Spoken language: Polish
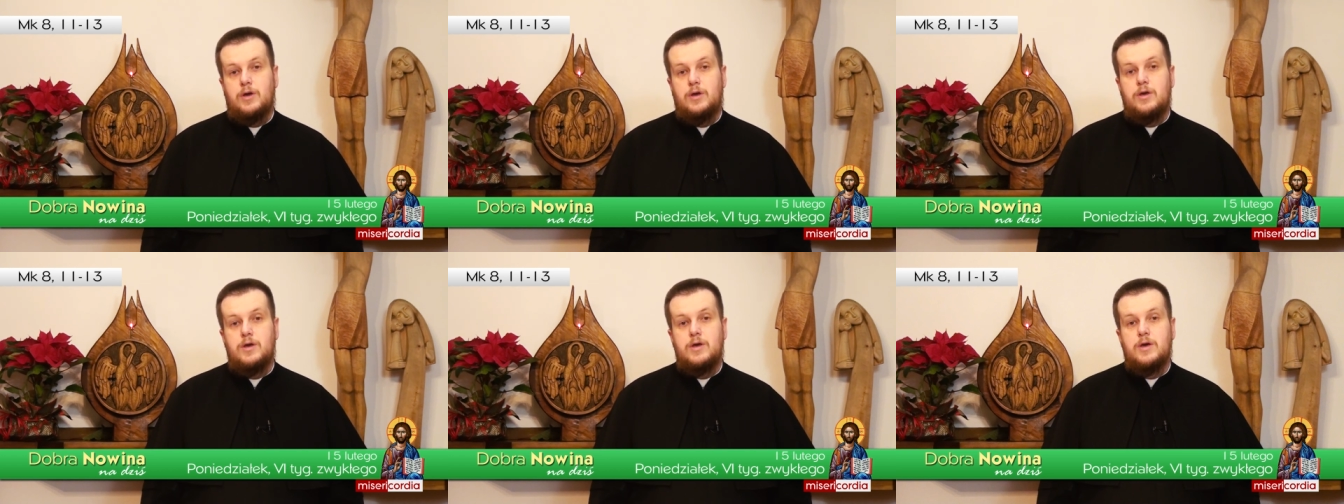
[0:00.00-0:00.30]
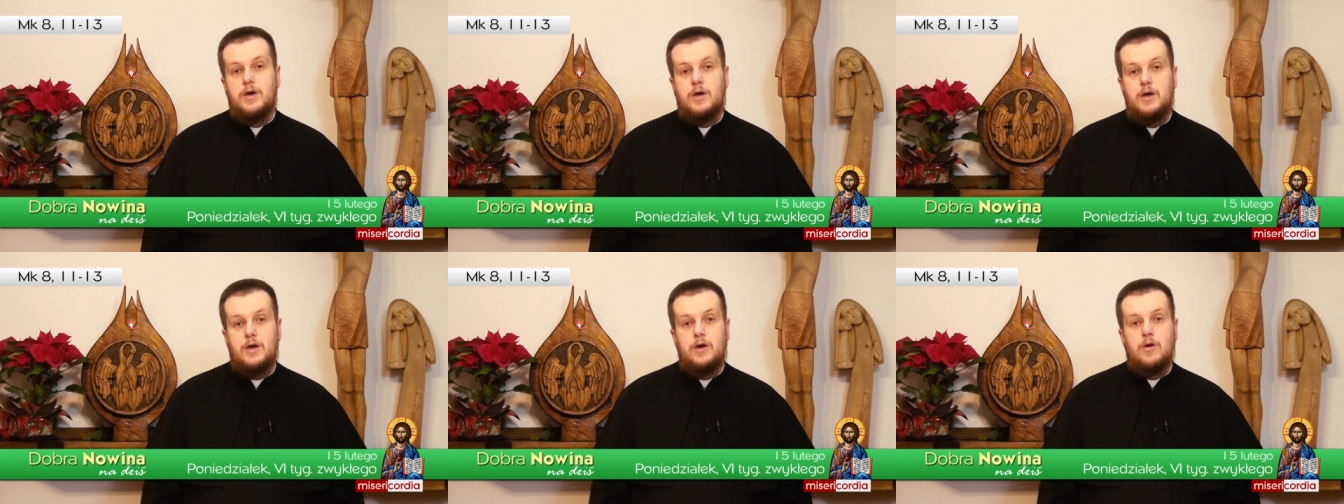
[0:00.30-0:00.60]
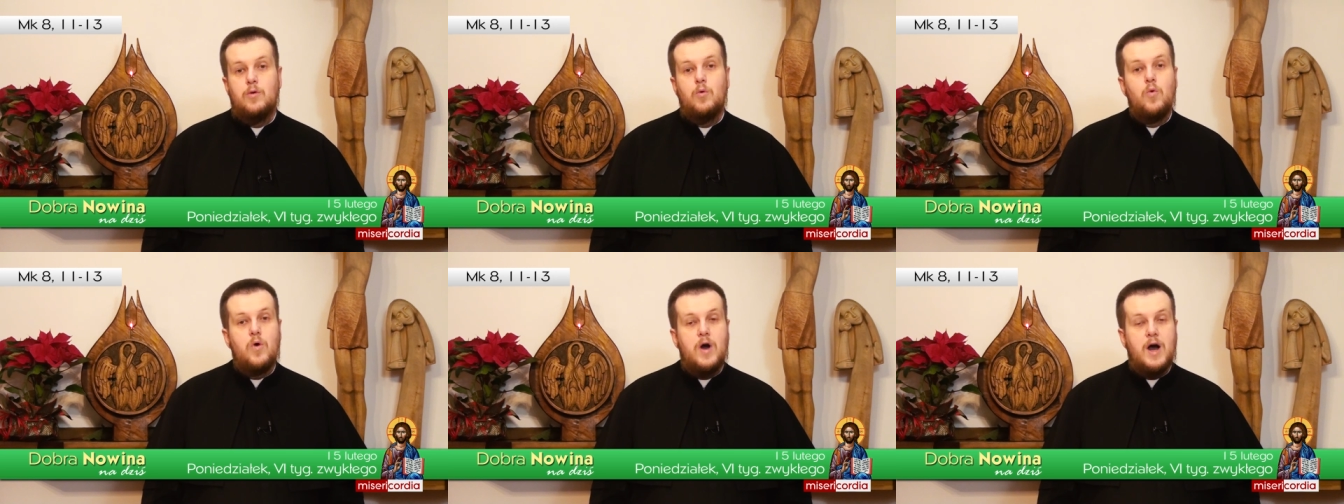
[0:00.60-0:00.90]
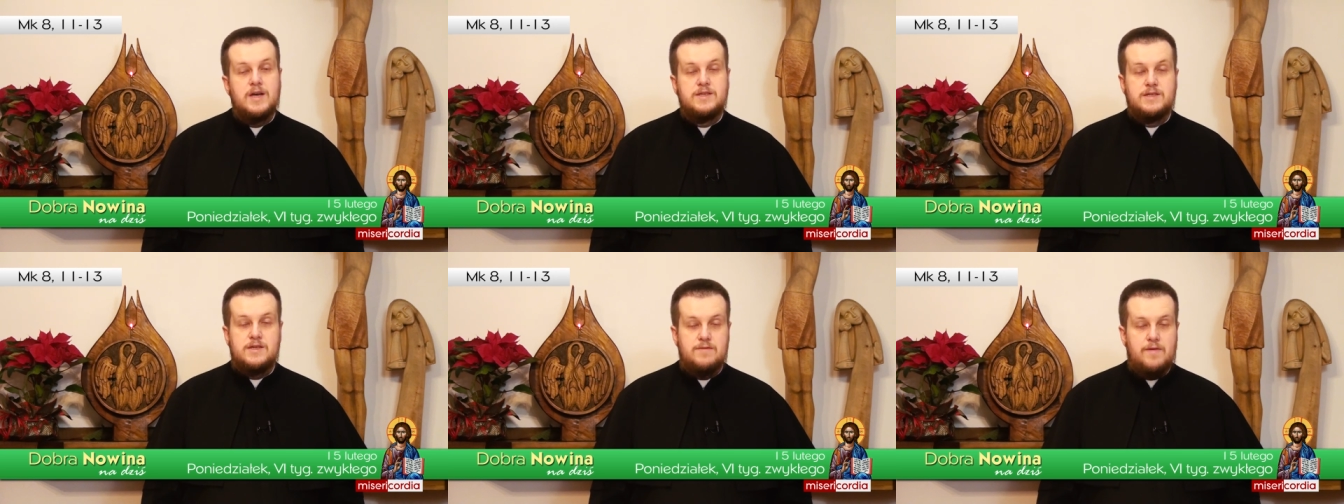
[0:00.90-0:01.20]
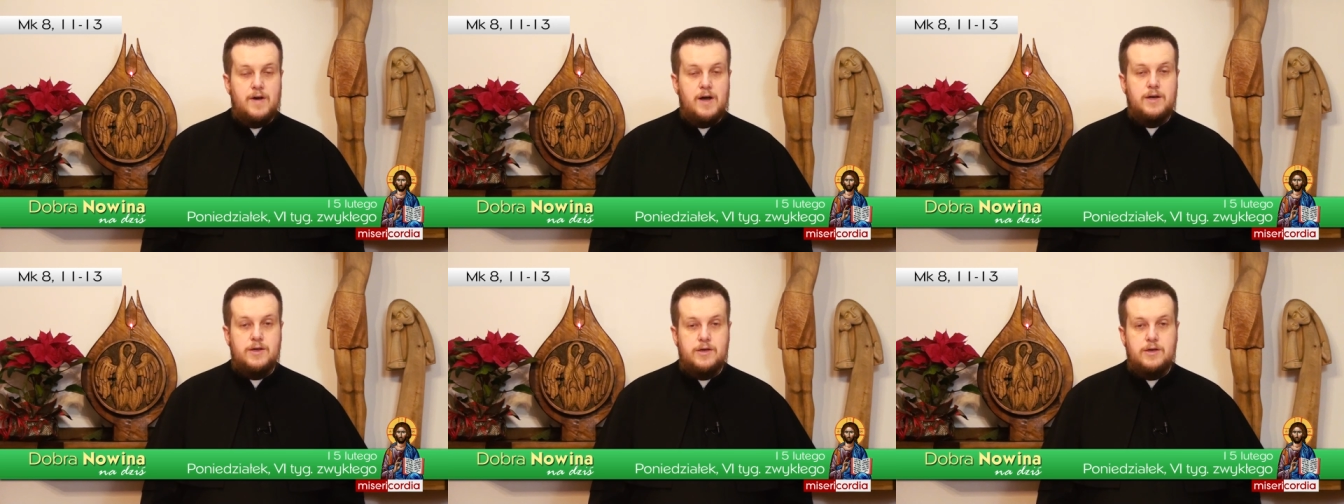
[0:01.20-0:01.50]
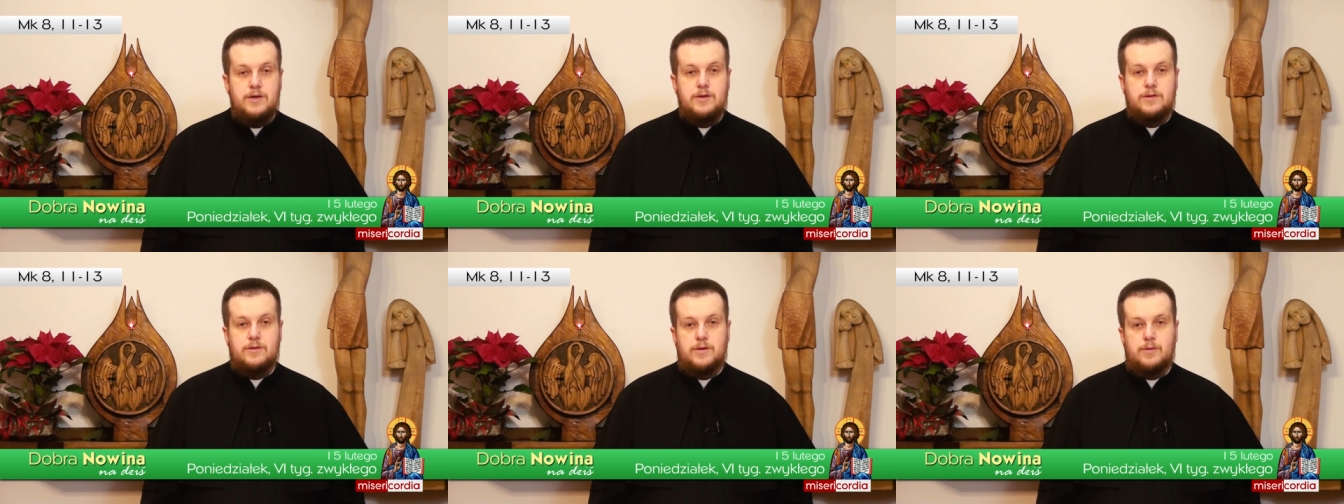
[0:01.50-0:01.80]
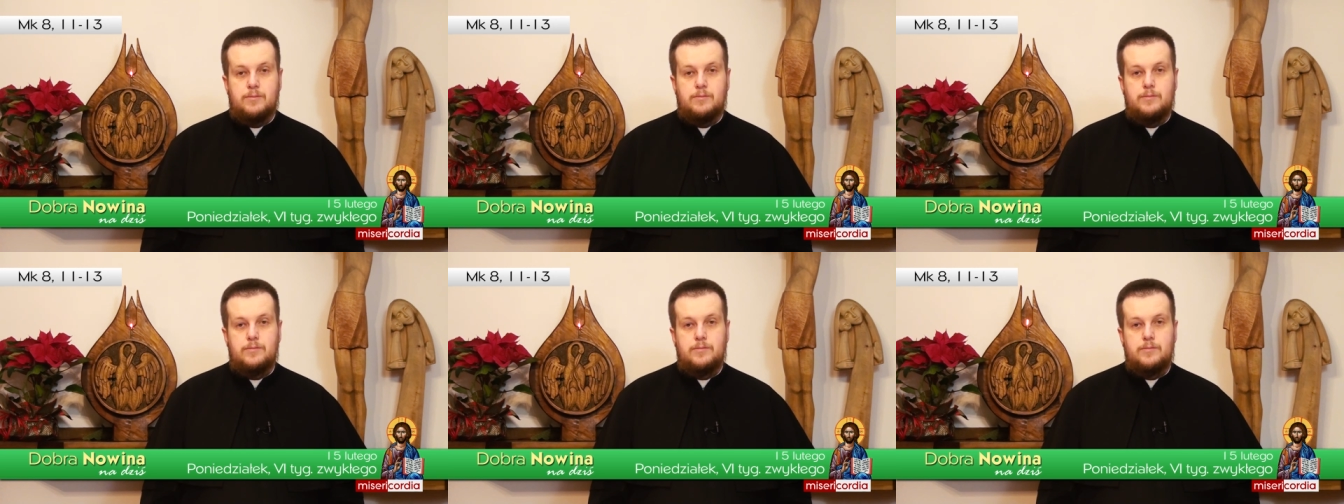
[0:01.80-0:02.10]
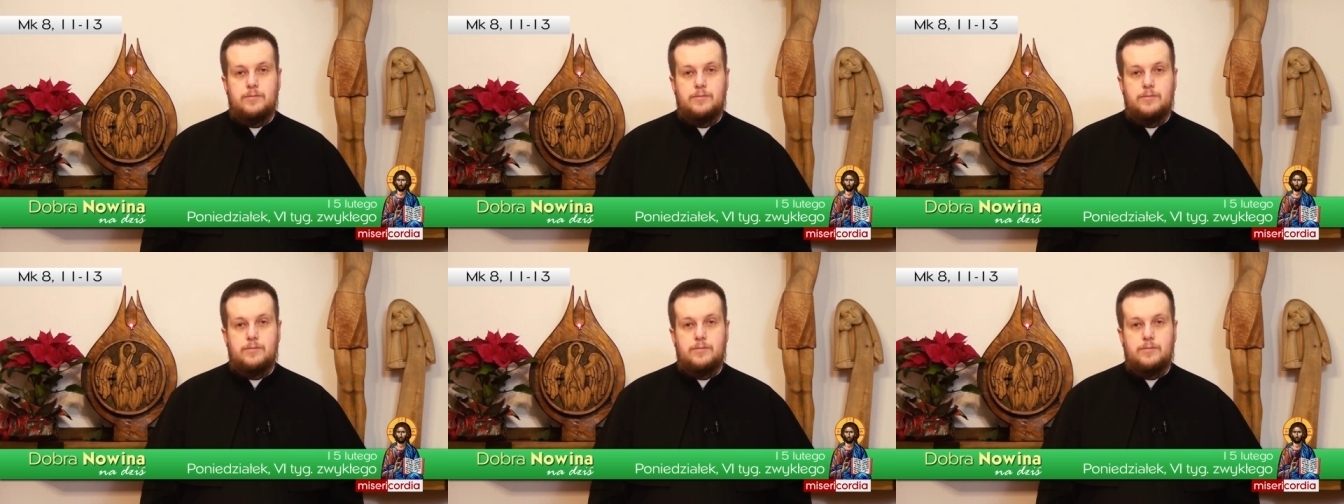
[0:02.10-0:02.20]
i je ukazywali innym.